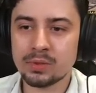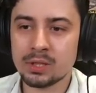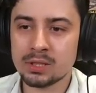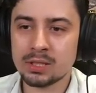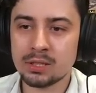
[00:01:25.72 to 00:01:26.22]

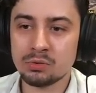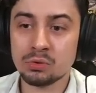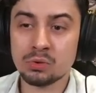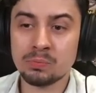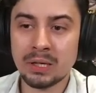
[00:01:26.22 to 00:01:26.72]
z
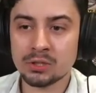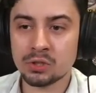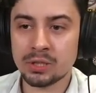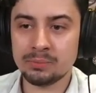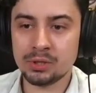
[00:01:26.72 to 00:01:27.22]
gatunku
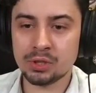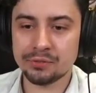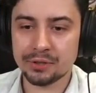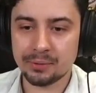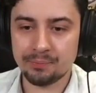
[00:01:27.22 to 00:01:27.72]
bardzo remisowych.